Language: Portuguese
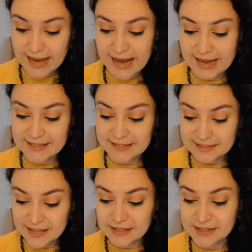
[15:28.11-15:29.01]
a
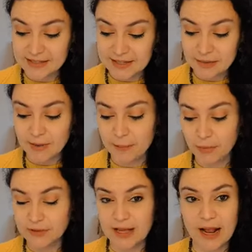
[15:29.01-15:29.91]
resistência sempre
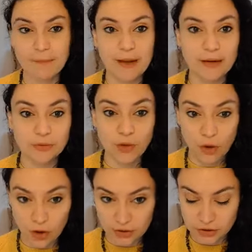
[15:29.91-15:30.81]
apontará para o
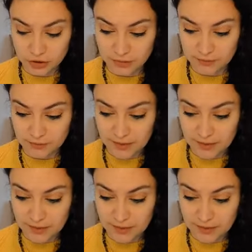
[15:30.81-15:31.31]
norte.